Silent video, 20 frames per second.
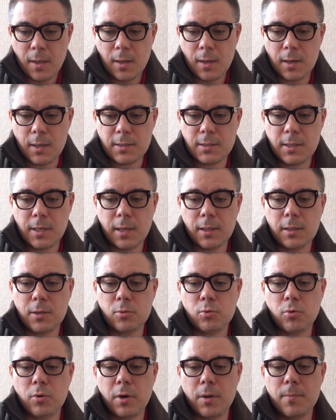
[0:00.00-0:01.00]
россиян,
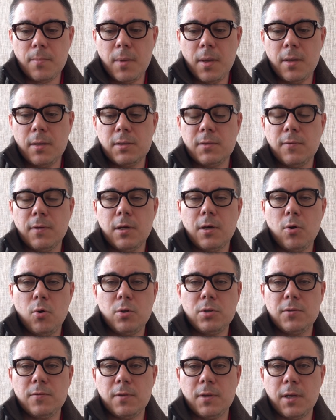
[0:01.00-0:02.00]
которая имеет своих
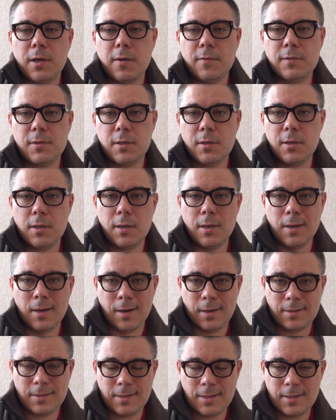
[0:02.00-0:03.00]
родственников среди
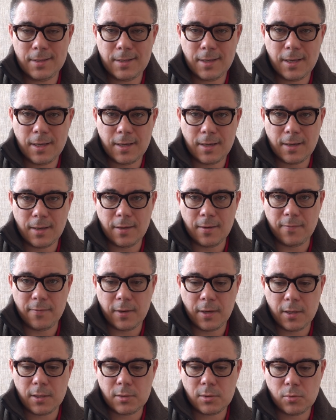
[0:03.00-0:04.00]
российских
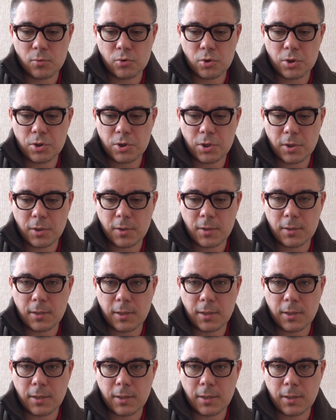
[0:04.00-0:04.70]
военнослужащих,